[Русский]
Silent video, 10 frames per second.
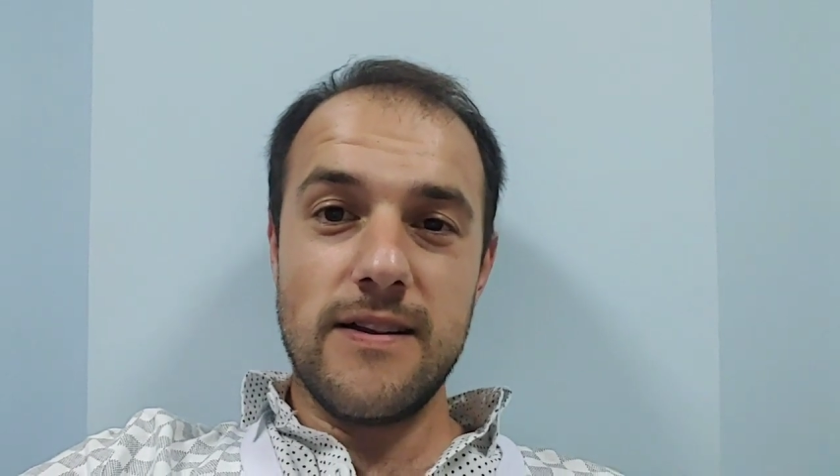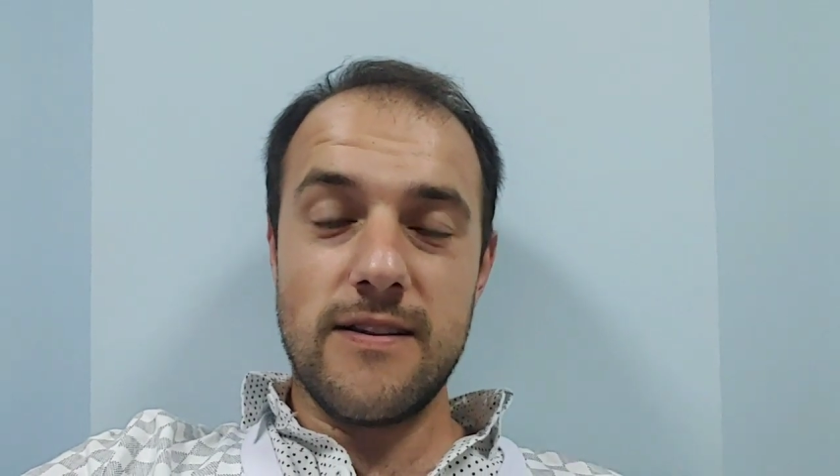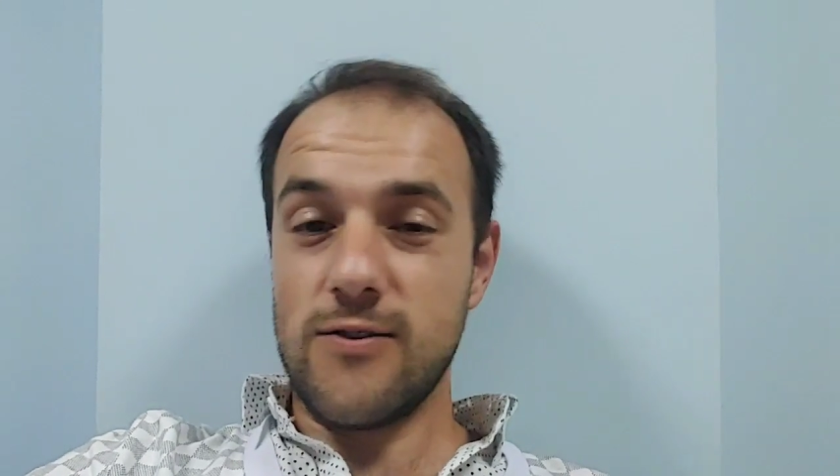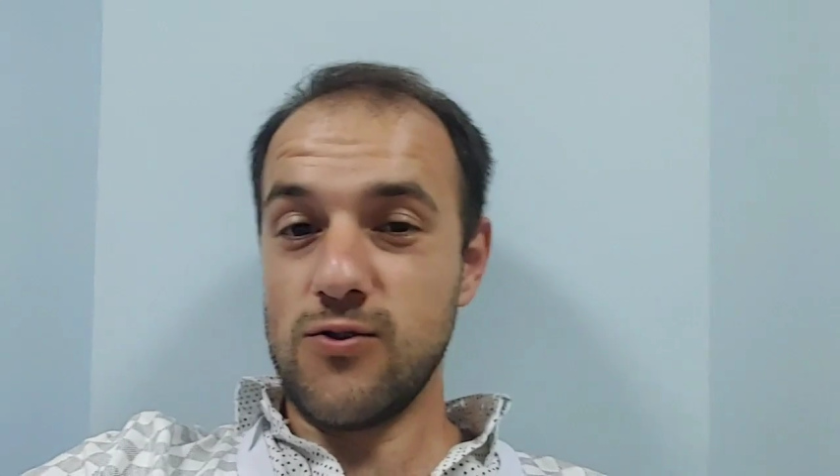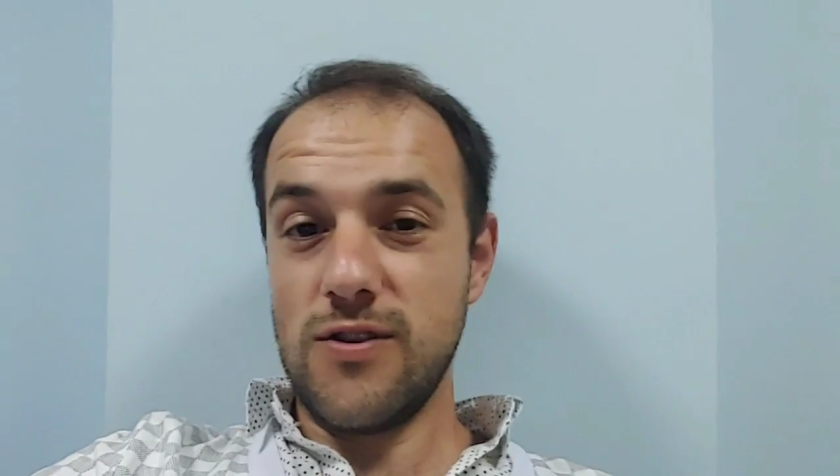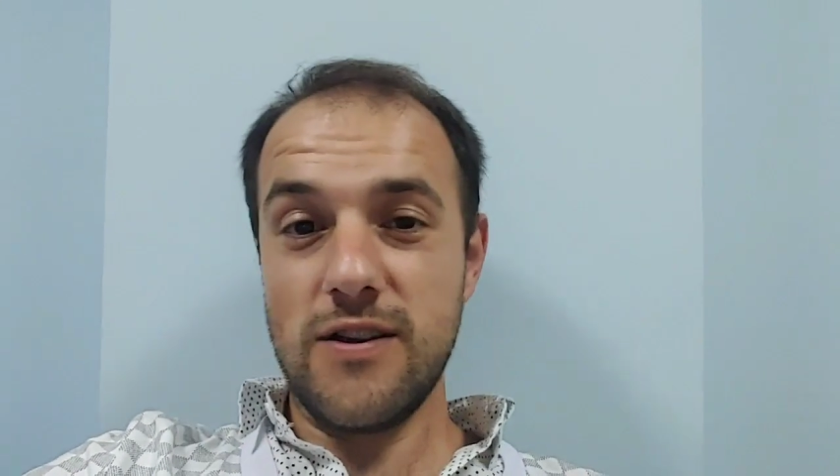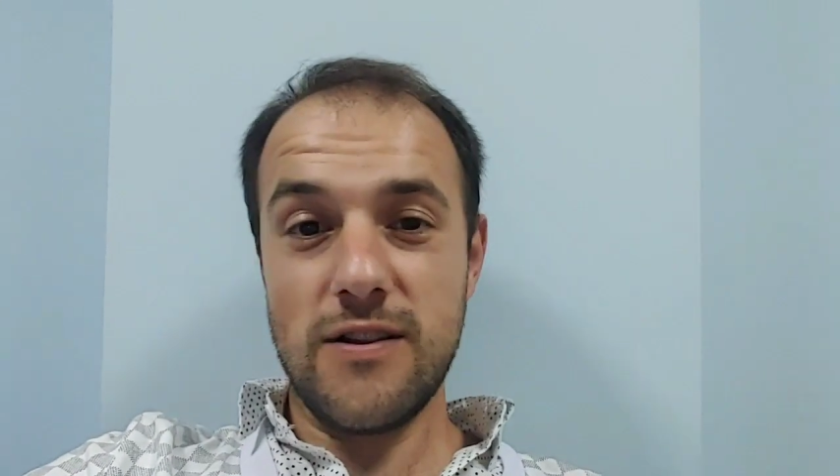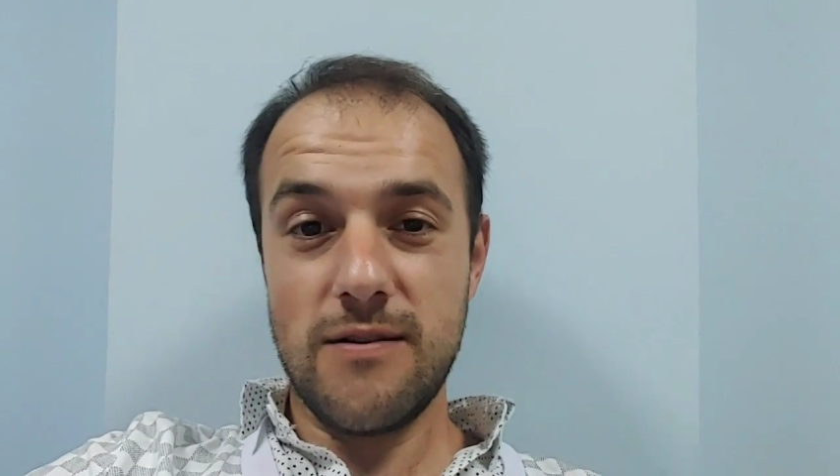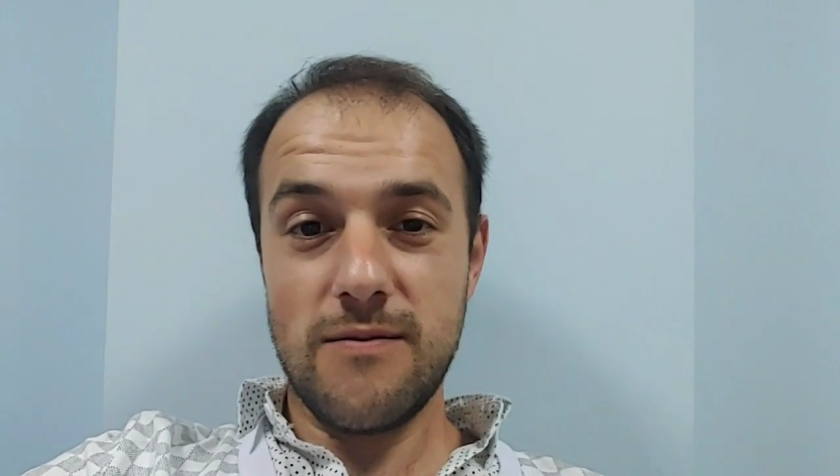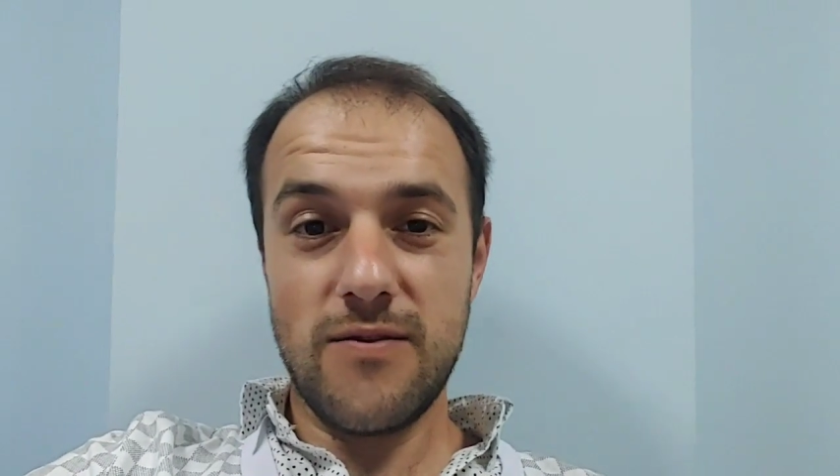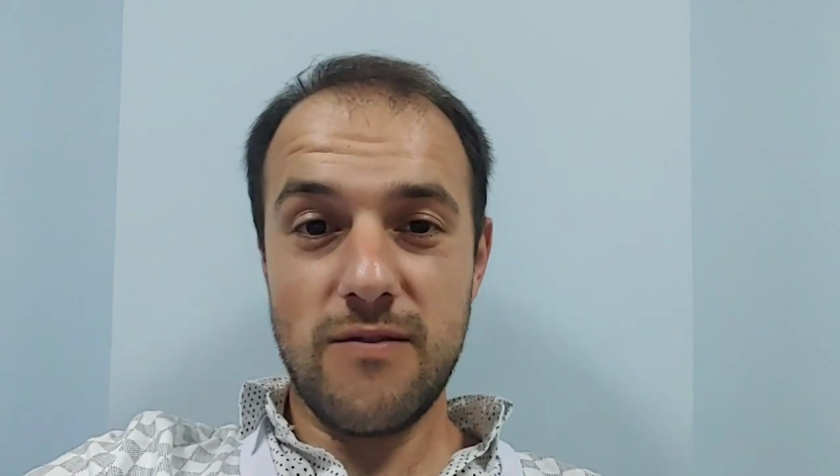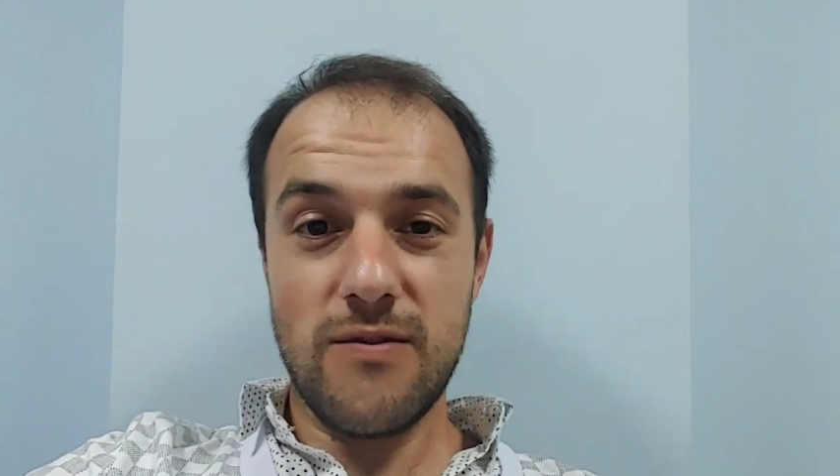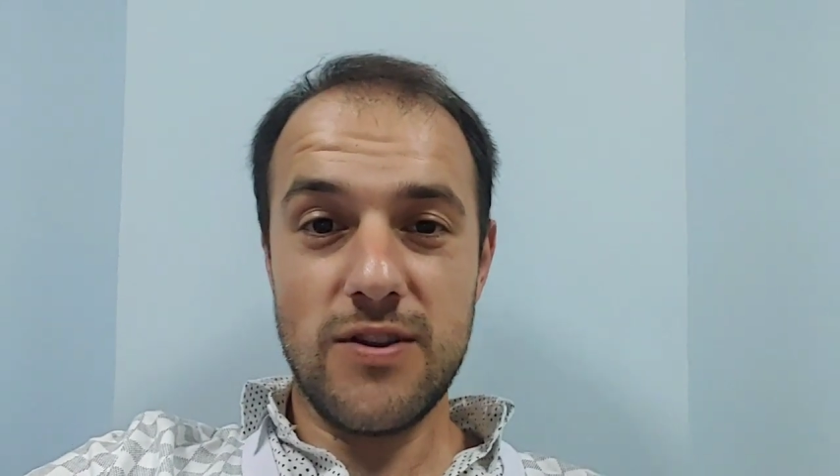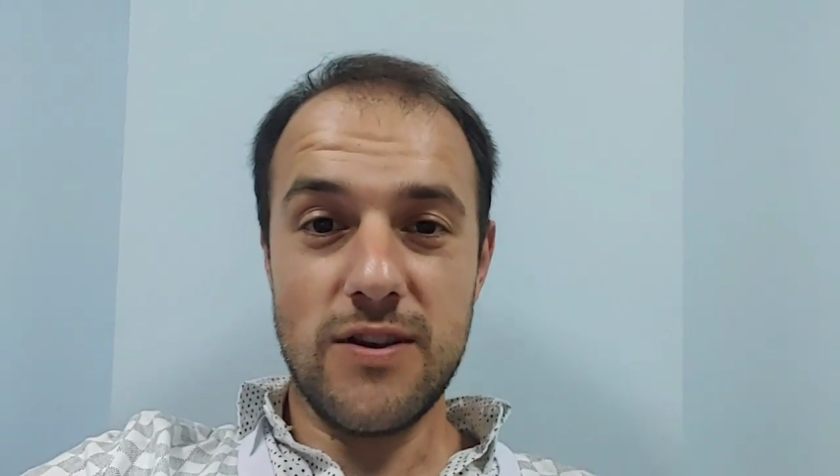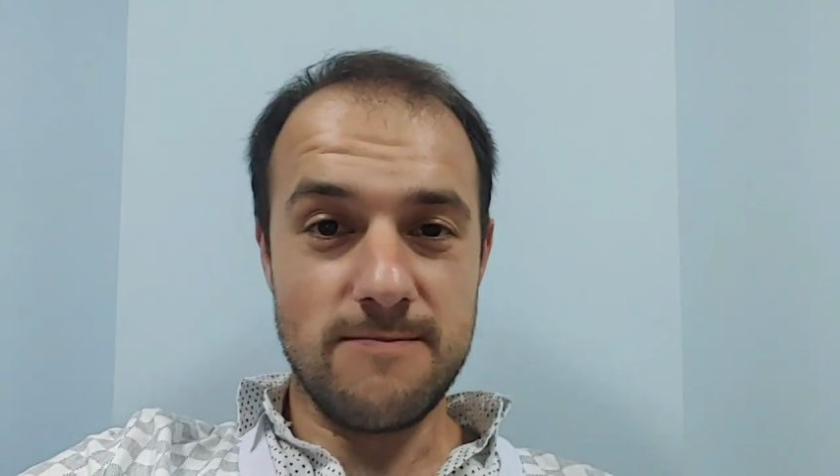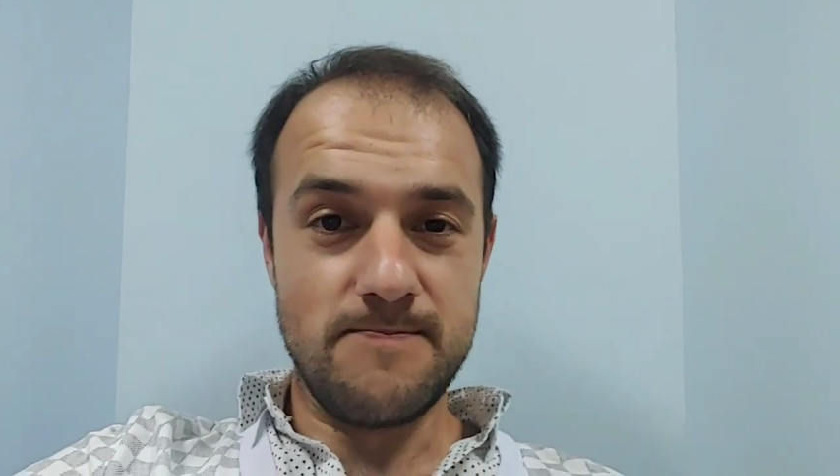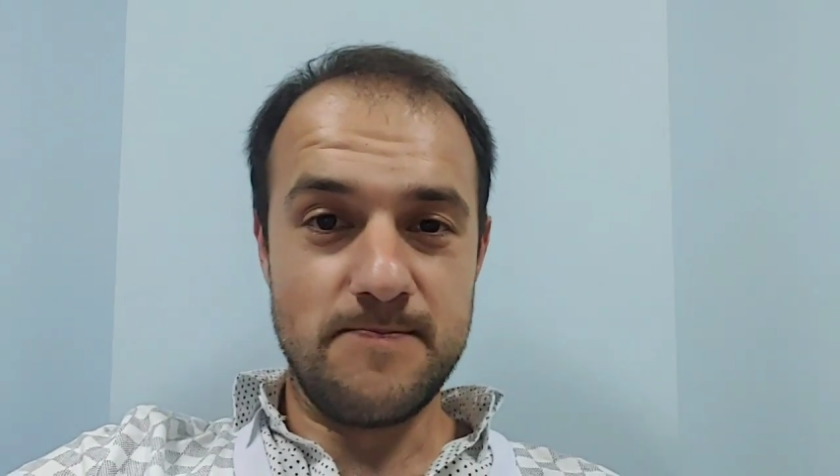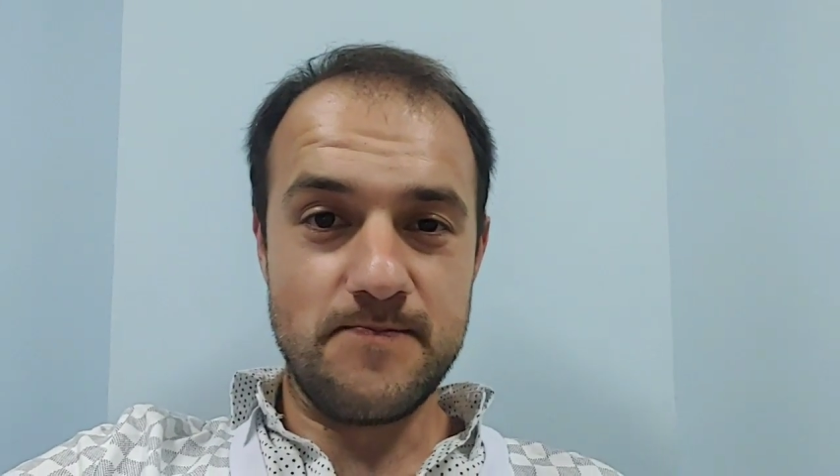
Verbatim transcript: Так что делаем выводы.